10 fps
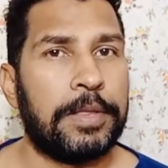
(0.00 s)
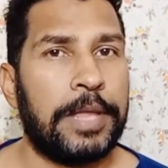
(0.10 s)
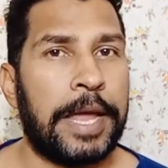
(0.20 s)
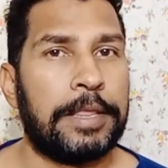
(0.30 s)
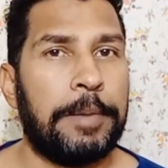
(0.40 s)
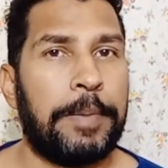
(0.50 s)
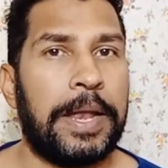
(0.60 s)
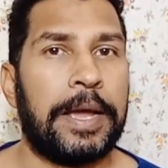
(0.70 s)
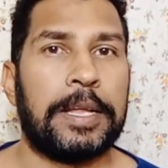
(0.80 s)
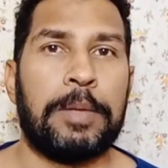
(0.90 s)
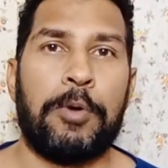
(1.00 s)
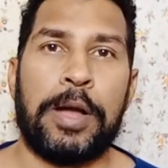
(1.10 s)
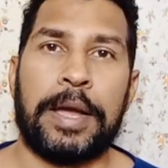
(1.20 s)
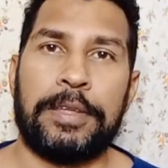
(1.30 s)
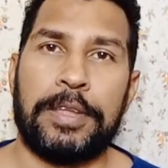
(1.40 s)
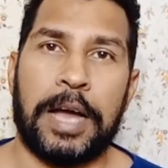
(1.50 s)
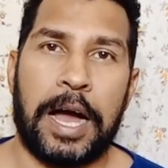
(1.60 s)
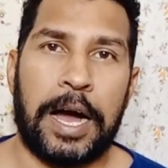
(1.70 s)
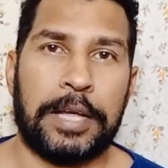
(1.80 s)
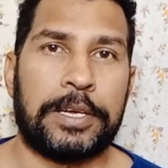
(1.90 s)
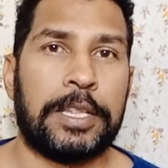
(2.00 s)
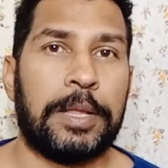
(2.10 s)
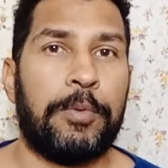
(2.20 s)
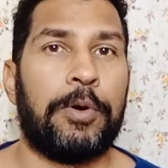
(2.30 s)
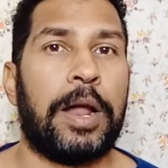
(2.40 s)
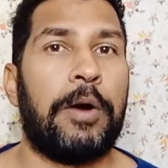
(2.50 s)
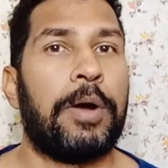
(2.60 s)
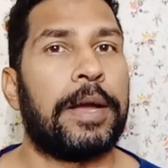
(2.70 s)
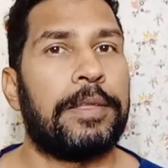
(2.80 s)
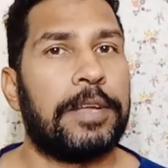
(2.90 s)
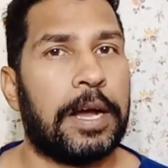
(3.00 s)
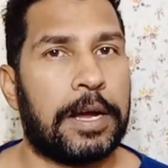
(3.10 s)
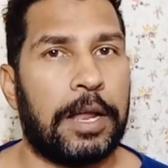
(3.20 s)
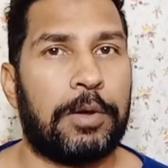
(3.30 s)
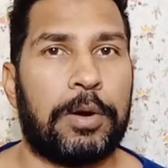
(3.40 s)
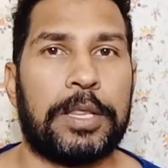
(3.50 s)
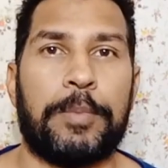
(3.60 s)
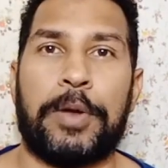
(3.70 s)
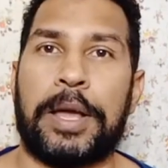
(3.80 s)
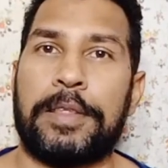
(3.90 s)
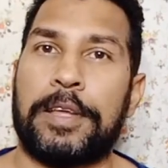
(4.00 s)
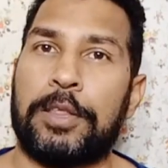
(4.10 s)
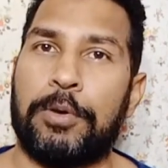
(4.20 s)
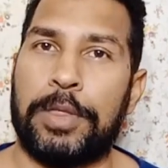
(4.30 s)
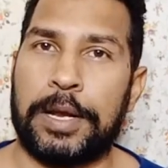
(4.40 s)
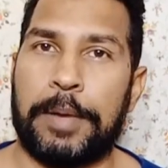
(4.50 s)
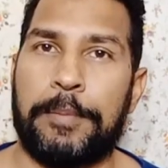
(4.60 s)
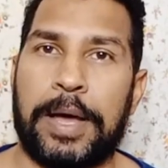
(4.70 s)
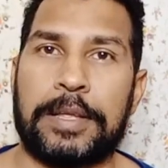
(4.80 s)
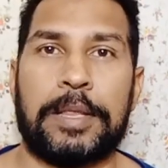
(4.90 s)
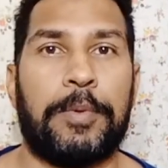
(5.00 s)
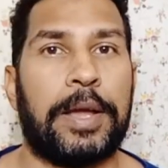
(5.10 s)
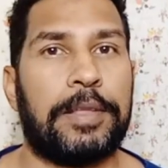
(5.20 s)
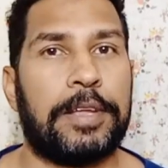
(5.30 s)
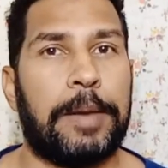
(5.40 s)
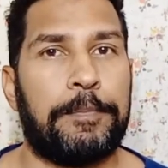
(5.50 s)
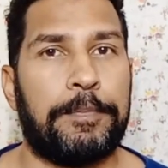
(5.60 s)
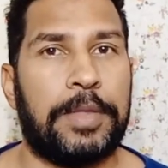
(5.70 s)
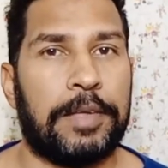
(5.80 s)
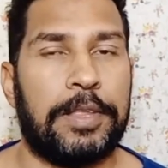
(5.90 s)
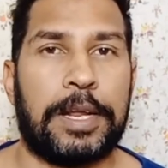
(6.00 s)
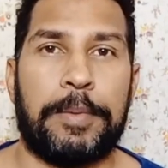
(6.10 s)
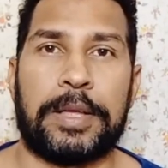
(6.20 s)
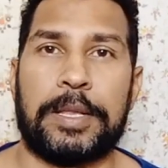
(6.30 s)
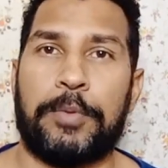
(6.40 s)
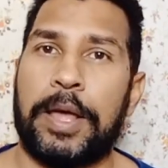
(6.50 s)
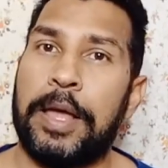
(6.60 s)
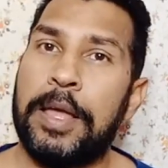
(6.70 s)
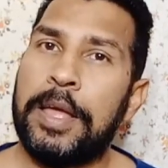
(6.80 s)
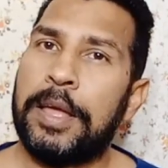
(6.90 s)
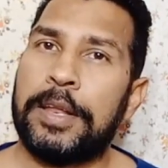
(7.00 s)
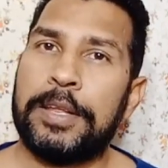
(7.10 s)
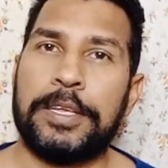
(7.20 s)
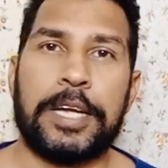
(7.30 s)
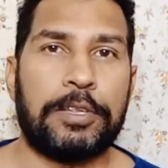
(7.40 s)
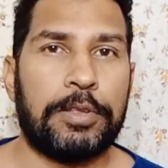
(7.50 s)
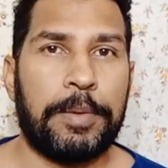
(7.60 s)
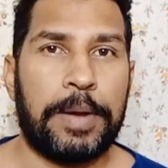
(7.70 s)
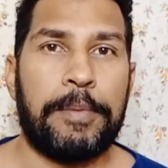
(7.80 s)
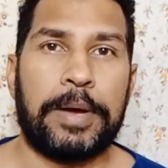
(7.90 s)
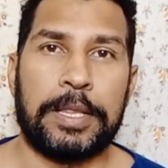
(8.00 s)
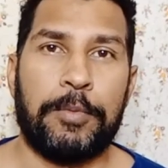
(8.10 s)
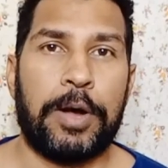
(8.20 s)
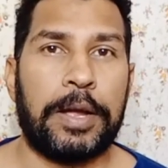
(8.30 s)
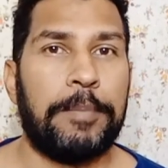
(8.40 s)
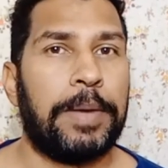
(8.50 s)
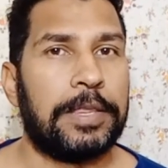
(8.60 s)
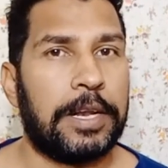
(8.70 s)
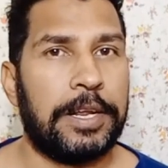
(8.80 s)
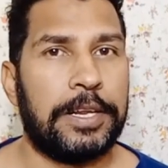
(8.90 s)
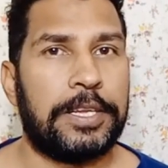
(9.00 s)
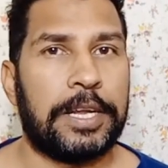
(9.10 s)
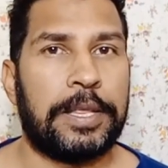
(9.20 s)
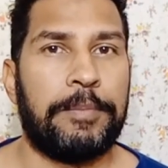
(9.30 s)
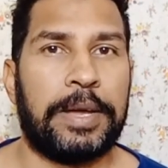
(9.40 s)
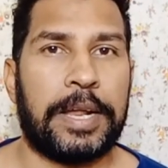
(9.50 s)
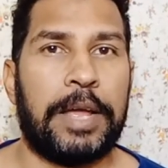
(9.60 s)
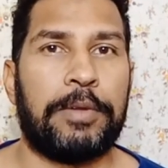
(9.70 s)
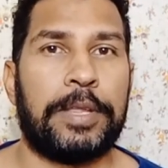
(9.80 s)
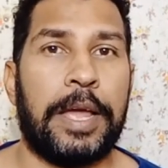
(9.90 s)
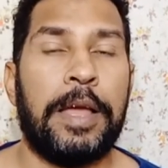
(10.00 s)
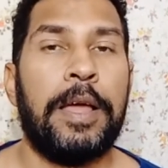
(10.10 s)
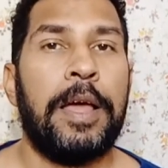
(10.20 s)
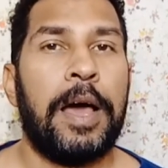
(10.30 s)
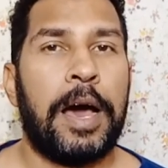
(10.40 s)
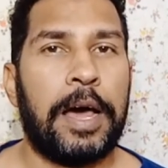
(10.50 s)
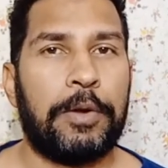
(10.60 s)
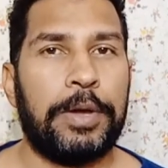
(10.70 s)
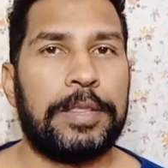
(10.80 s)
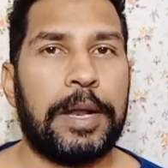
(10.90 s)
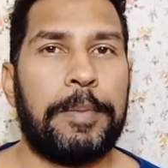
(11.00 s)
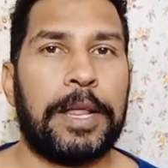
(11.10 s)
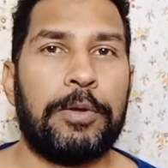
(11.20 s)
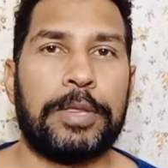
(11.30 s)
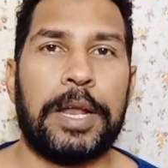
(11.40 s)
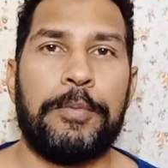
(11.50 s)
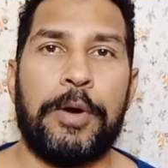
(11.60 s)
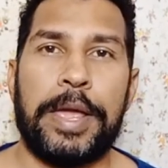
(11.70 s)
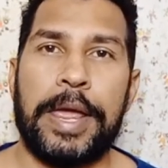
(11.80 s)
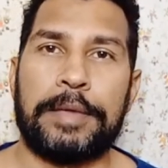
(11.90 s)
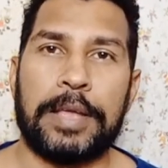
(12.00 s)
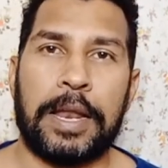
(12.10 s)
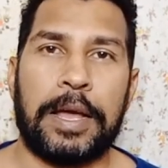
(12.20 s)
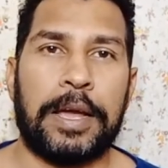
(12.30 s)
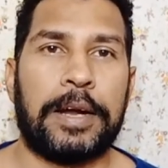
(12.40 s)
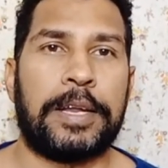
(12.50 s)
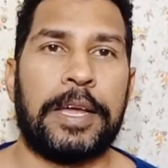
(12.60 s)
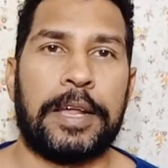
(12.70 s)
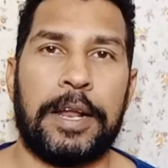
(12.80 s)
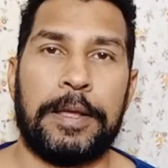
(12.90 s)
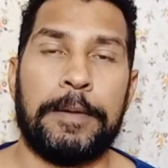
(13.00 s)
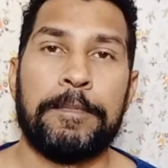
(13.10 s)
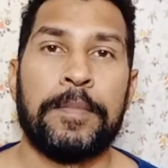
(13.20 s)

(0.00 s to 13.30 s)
एक दिन पहले खत्म हो गया किसी का आज खत्म हो रहा होगा किसी का कल को खत्म होना है किसी का दो दिन के बाद खत्म होना है किसी का दस दिन के बाद खत्म होना है रिचार्ज तो सबका खत्म होगा कि मंथली रिचार्ज सबने कराए होते हैं हर कोई इतना बड़ा तो होता नहीं वो एक साल का इकट्ठा ही करा ले